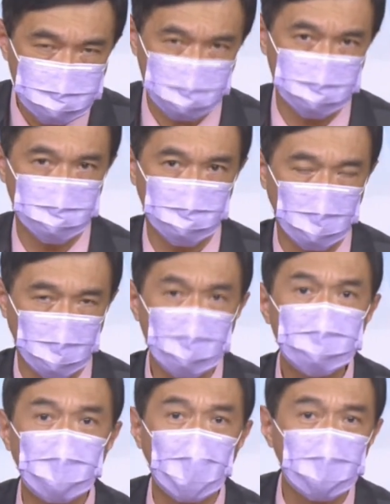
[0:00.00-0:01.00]
九啊，
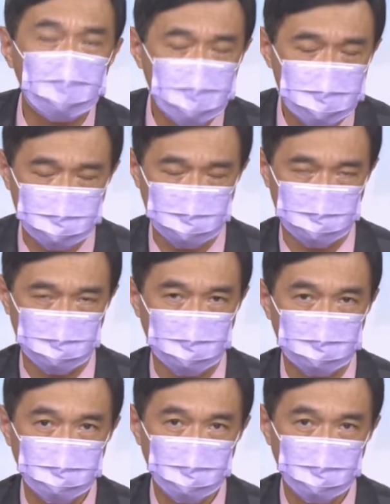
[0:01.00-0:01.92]
一八六一九了，